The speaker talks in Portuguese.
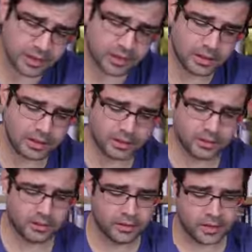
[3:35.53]

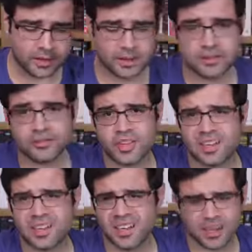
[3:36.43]
E queria
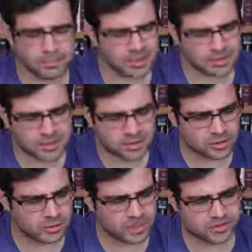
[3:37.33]
falar rapidamente
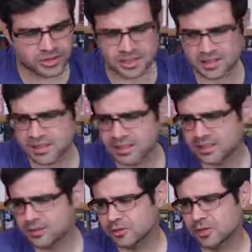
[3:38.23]
sobre a vida
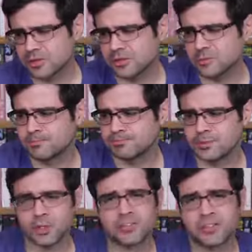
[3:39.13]
dele, só que eu
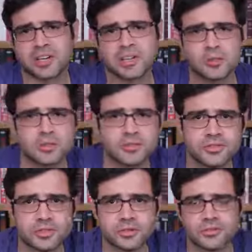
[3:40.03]
já falei quando eu
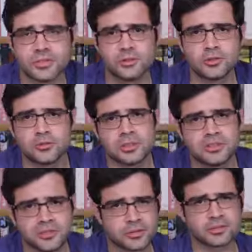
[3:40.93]
fiz o vídeo do
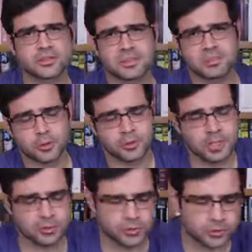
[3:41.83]
livro, se você
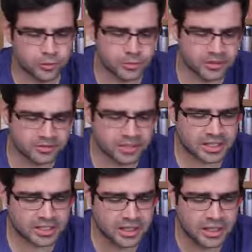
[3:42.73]
procurar no YouTube você
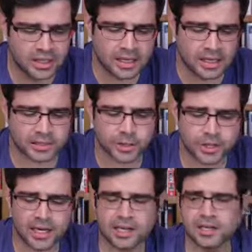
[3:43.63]
vai
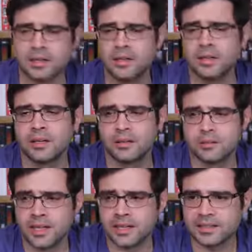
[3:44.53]
achar, né? Era
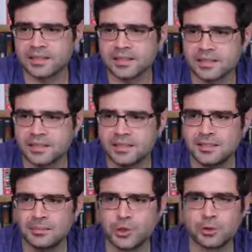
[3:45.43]
um cara
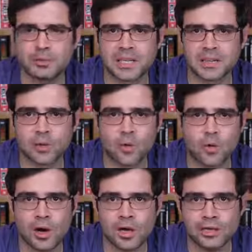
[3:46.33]
assim muito
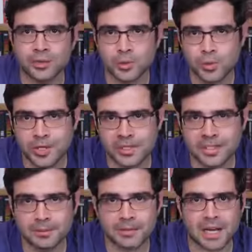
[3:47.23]
melancólico,
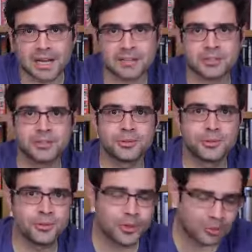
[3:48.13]

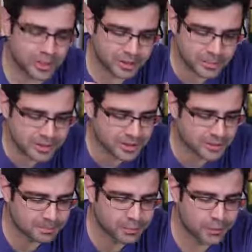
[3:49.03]
enigmático, ao mesmo
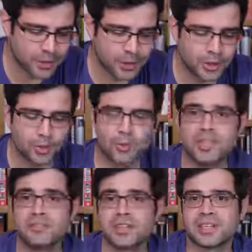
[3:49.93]
tempo
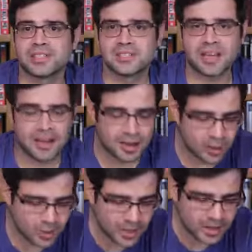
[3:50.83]

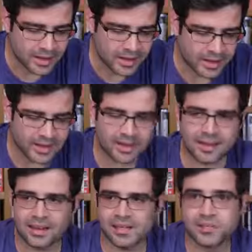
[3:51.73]
universal.
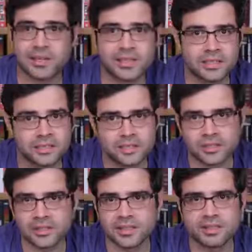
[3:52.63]
É, as
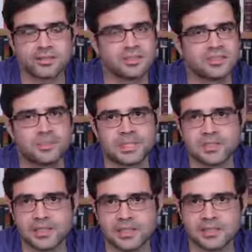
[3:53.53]
letras dele, se você
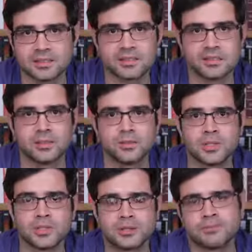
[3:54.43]
prestar
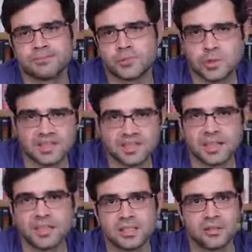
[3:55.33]
atenção e se você
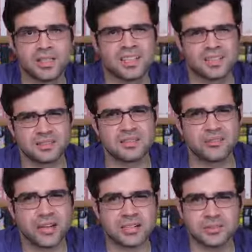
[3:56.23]
arranha em inglês é
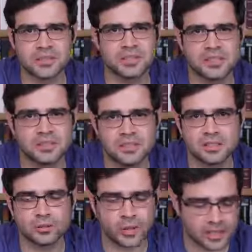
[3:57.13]
fácil
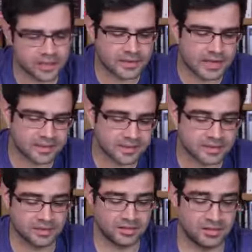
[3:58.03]
entender, não é nada
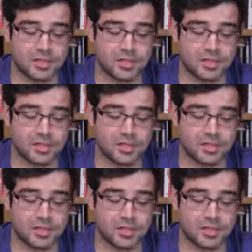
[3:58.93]
assim